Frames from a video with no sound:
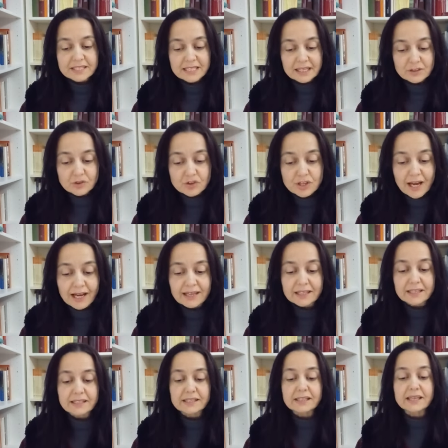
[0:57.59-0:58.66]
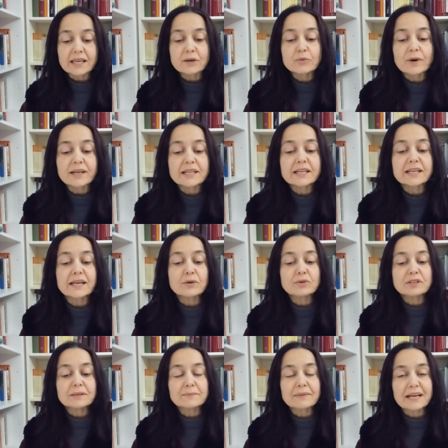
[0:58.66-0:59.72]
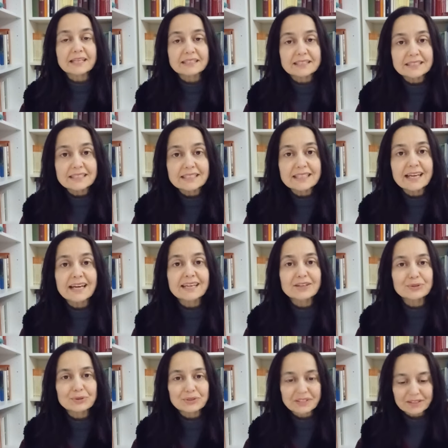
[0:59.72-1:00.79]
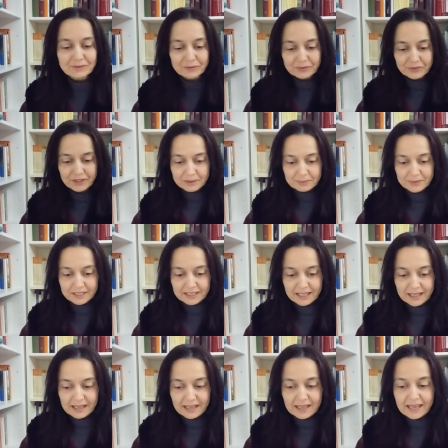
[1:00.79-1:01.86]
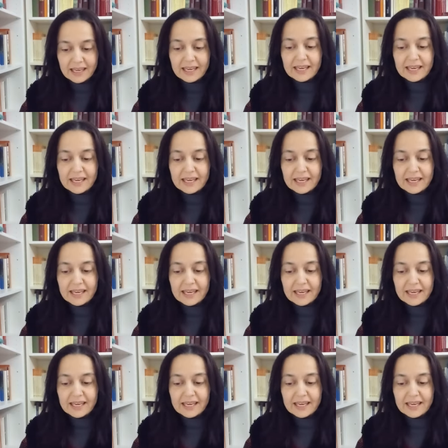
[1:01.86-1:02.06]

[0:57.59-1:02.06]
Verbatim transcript: scacciarli e guarire ogni malattia e ogni infermità.